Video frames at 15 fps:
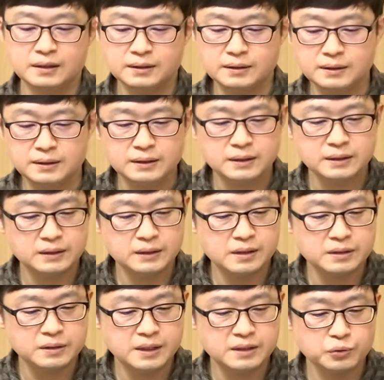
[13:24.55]
그
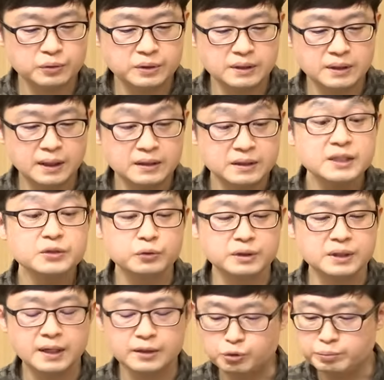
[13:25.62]
티씨엘 씨에스오티가
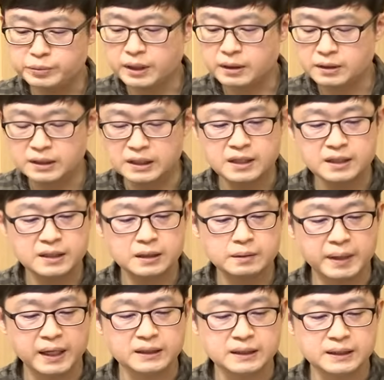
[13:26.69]
씨에스오티가 네. 준비하는
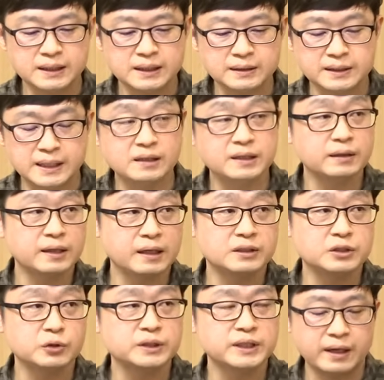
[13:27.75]
잉크젯 방식이 잘
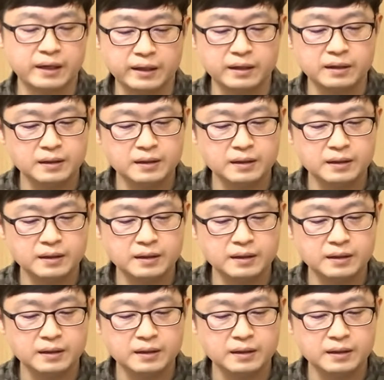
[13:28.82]
된다는 전제하에